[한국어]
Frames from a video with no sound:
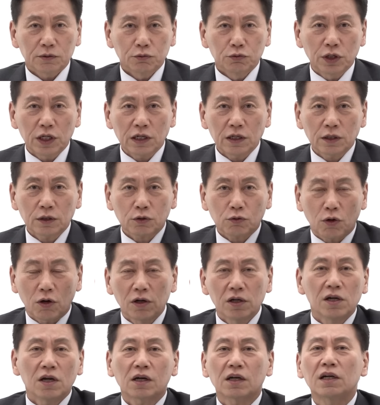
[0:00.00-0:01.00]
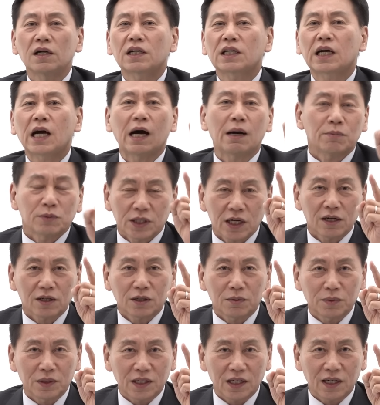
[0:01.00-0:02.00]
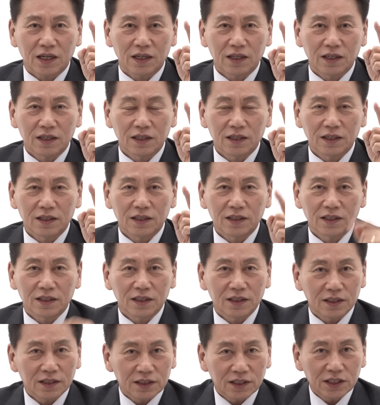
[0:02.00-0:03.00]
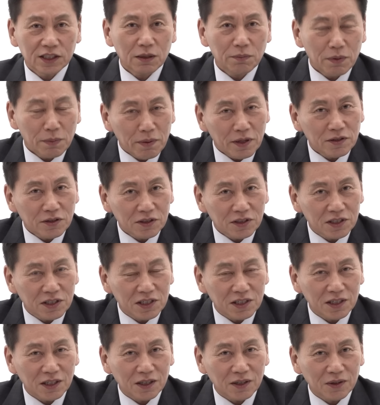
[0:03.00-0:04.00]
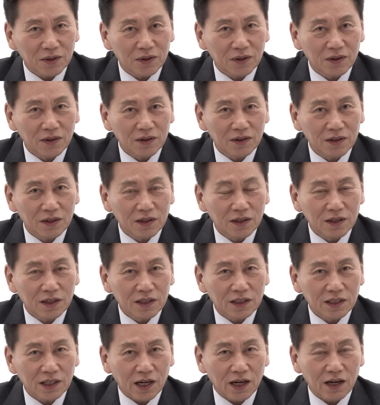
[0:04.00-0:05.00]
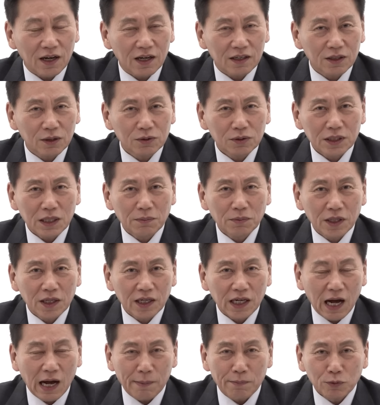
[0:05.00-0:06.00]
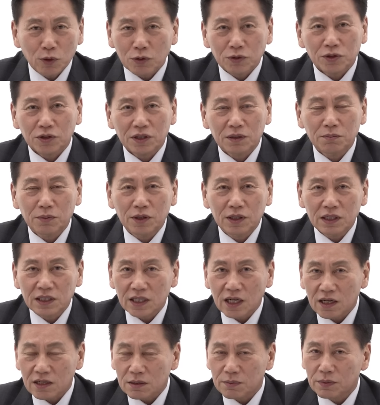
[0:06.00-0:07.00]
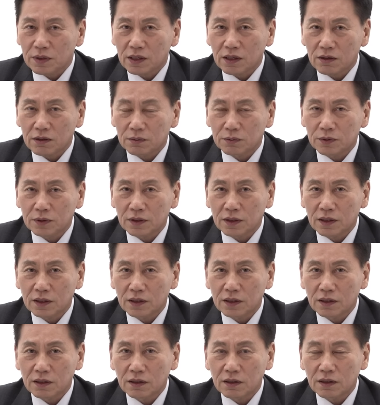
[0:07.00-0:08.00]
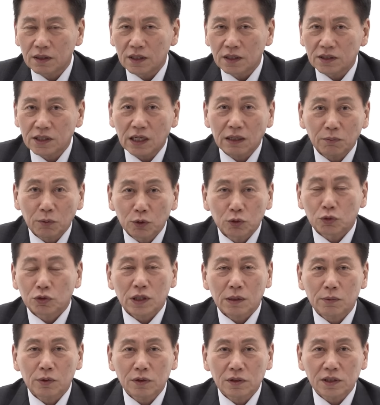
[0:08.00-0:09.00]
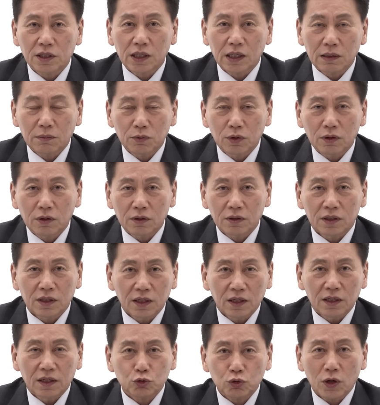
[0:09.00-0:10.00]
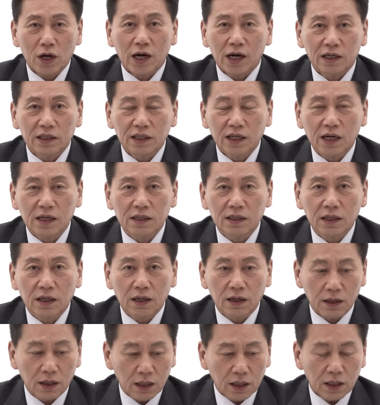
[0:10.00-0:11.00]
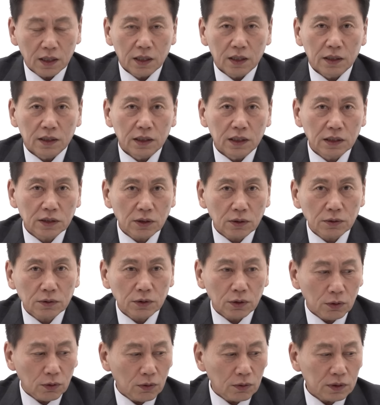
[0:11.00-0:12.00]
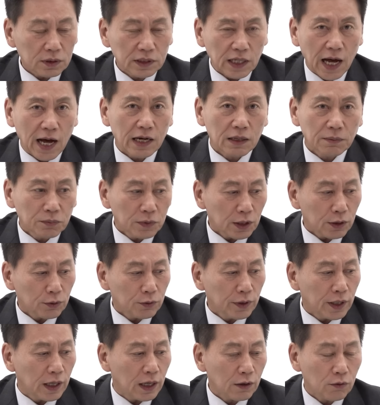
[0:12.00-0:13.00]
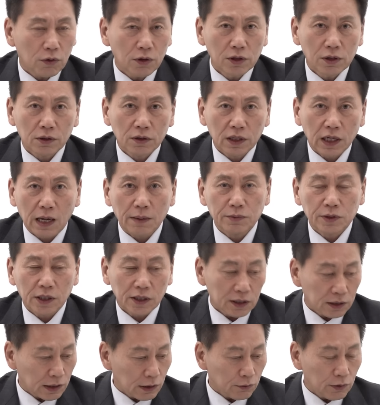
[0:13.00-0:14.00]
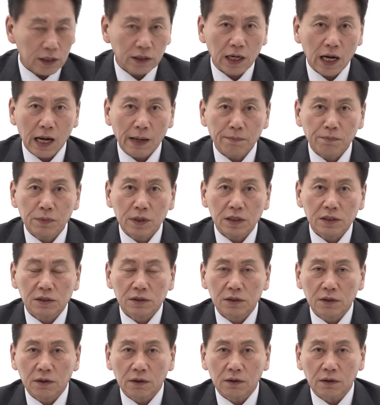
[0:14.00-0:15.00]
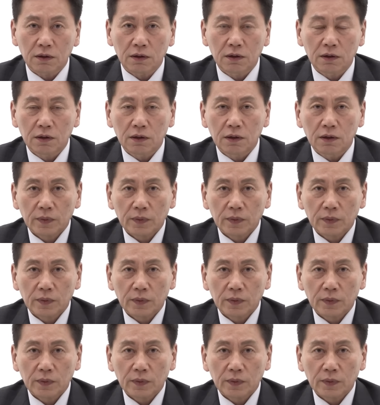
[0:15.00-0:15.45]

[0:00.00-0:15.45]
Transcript: 우리는 권력을 감시할 겁니다. 이게 비판적 지지예요. 야, 그래도 상당히 감동적인 면이 있지 않았습니까, 여러분? 어? 제가 뭐 노사모를 제가 뭐 추앙하는 게 아니라 이 정도로 나름대로의 권력을 감시하겠다고 하는 합리성